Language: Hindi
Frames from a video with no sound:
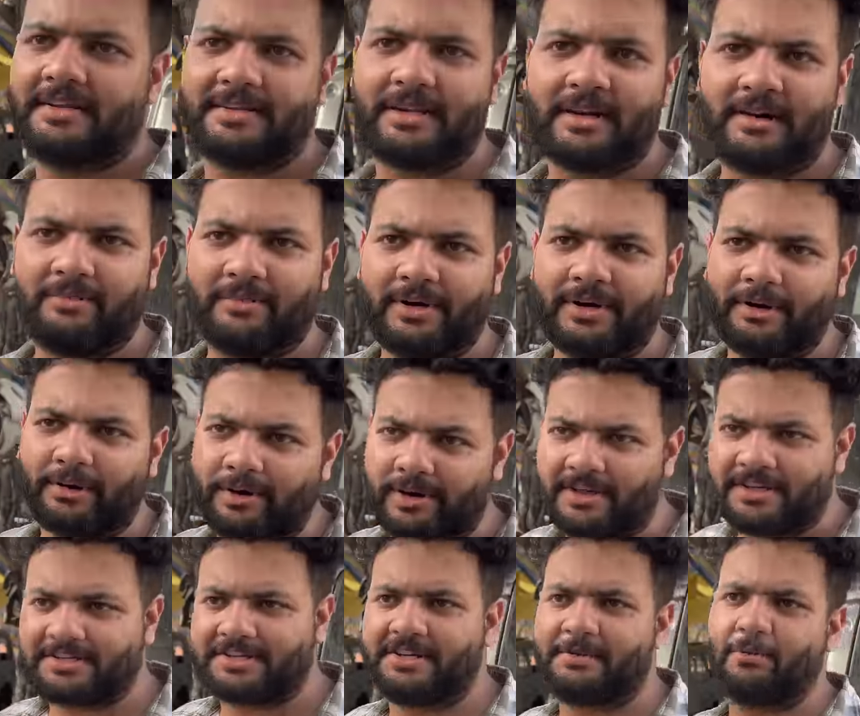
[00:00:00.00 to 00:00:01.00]
इसका कंप्लीट हो रहा है
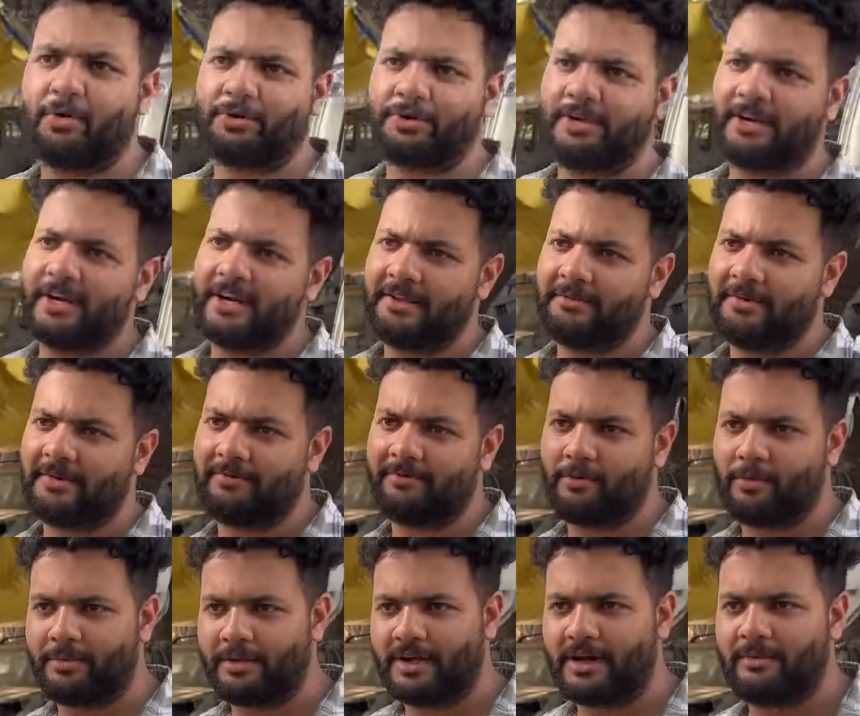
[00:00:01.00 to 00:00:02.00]
रेस्टिंग बहुत थी गाड़ी में
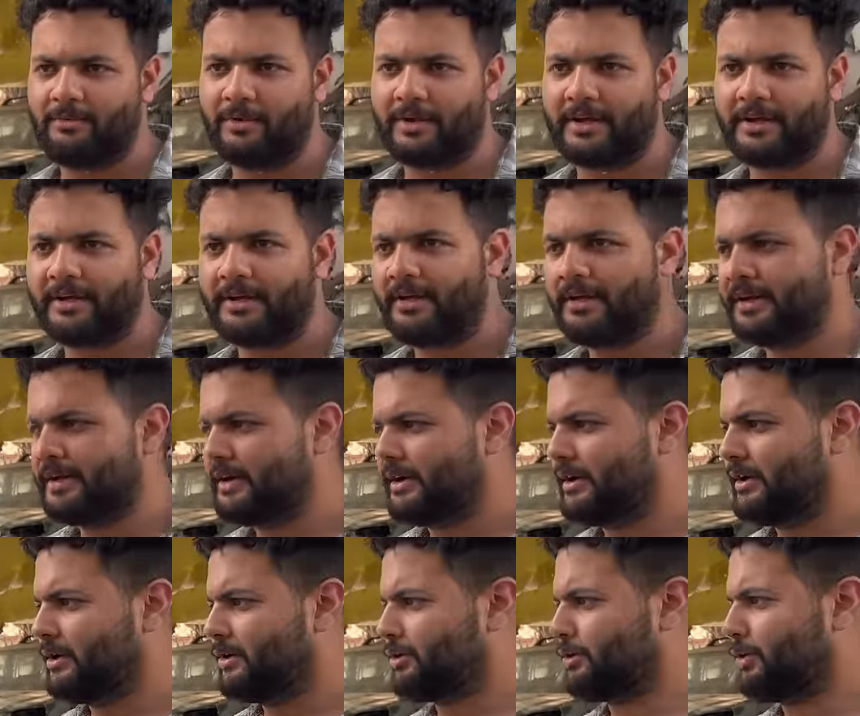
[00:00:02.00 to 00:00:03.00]
वो भी काम हो रहा है